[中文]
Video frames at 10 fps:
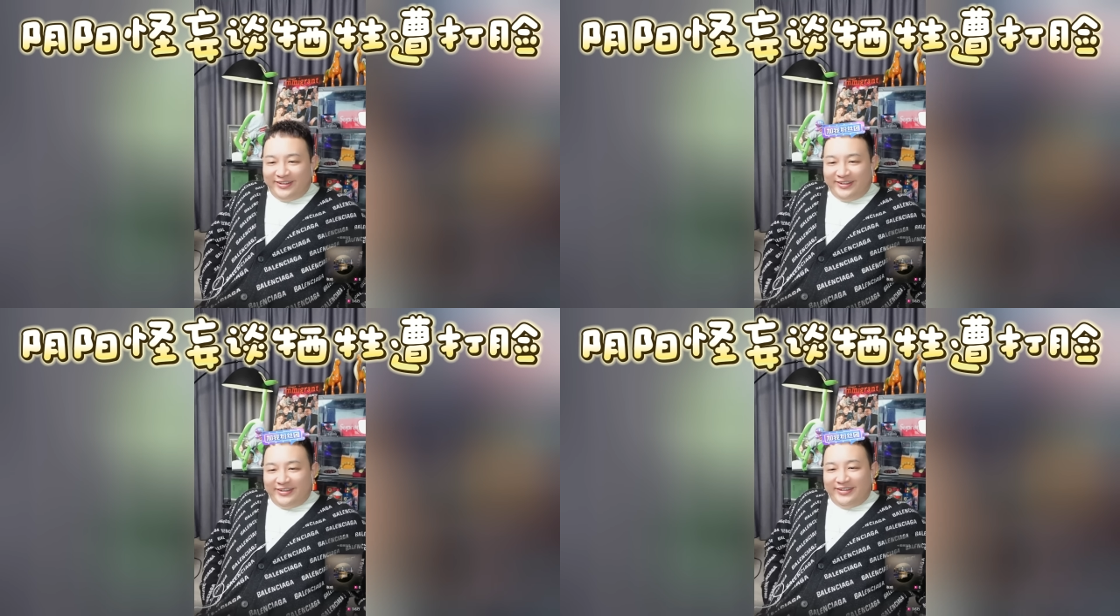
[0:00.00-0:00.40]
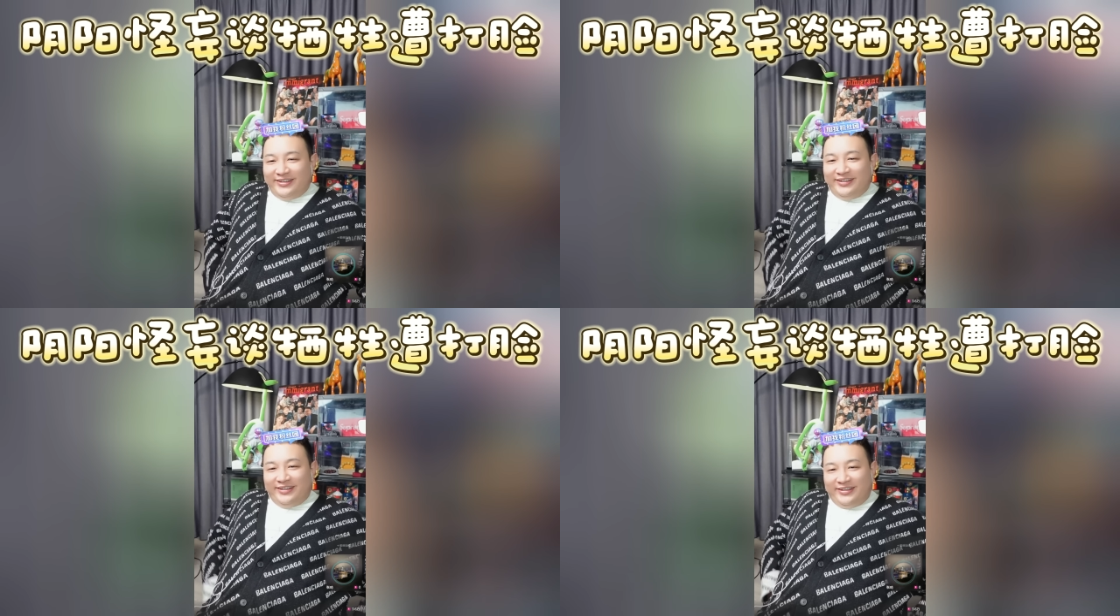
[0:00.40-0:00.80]
我都觉得
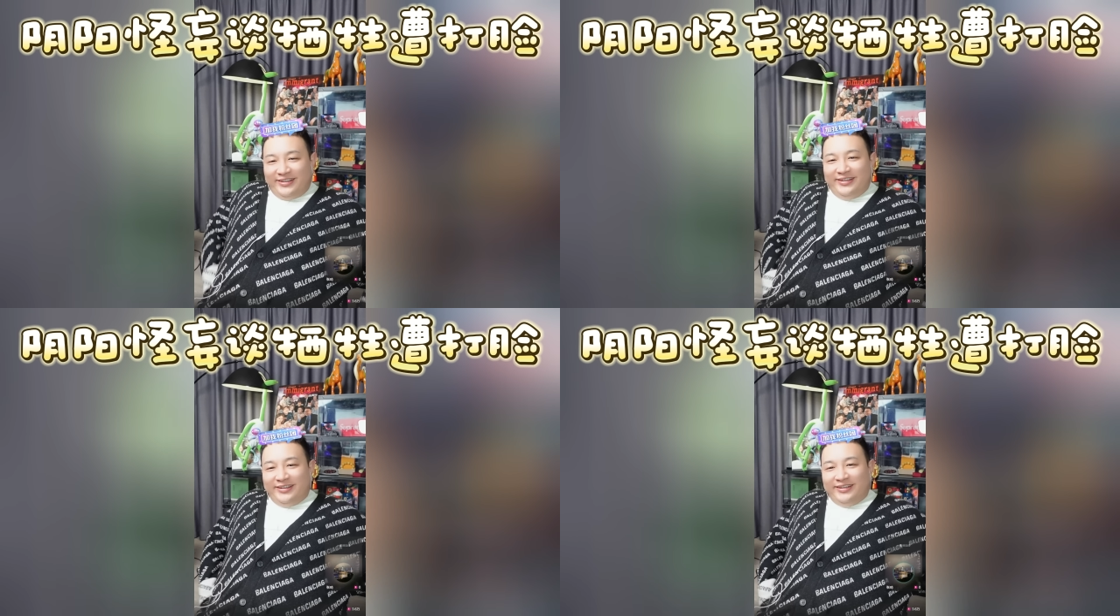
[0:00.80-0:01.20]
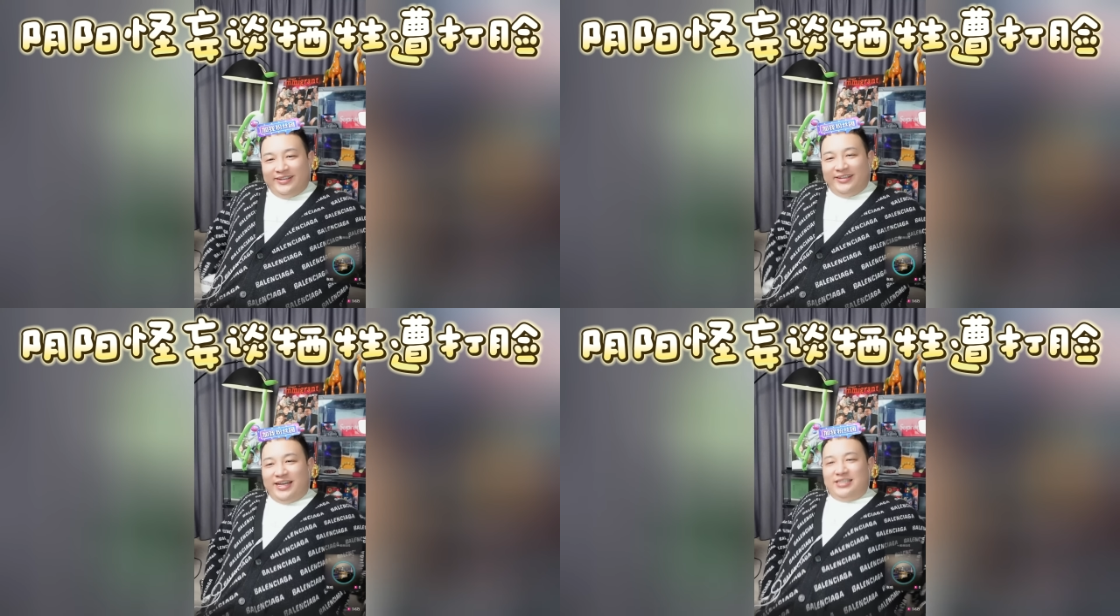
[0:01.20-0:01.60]
美国，感谢
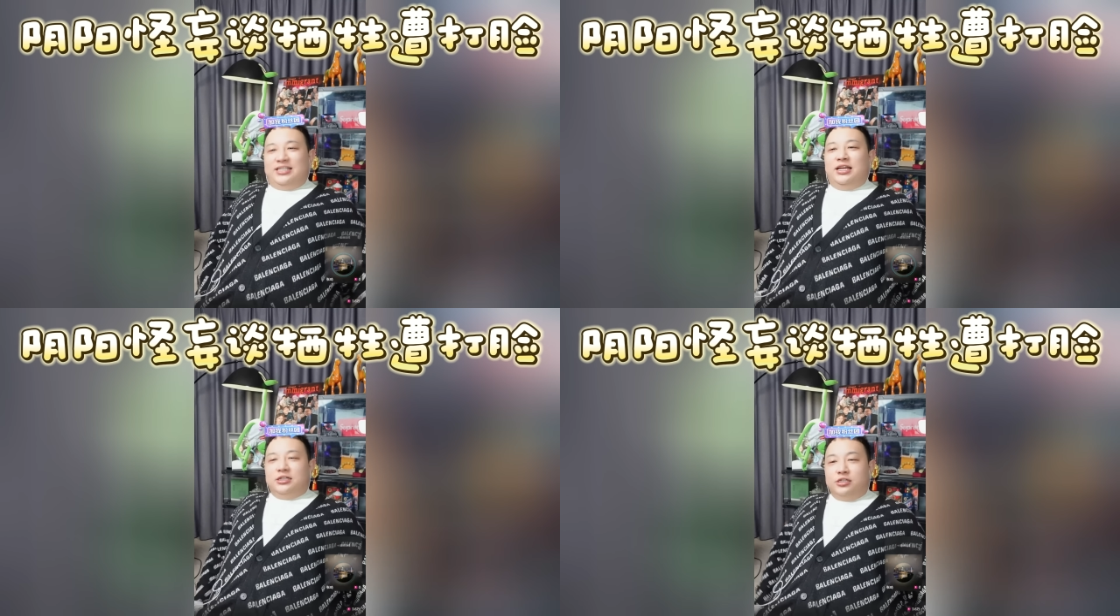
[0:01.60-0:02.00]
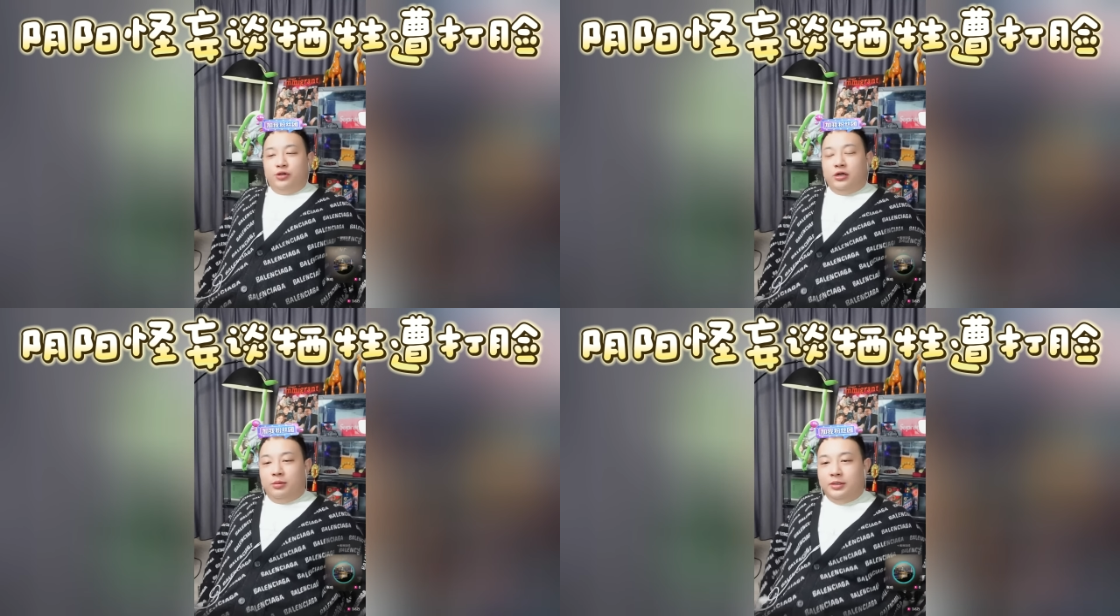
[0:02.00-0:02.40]
铁老雪糕跑
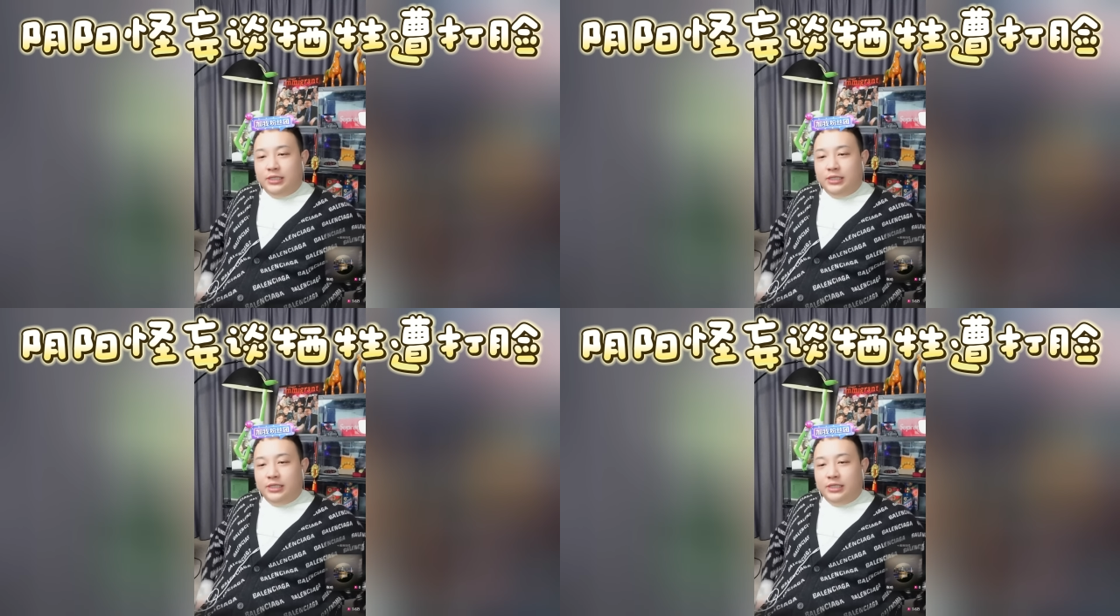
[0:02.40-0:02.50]
车，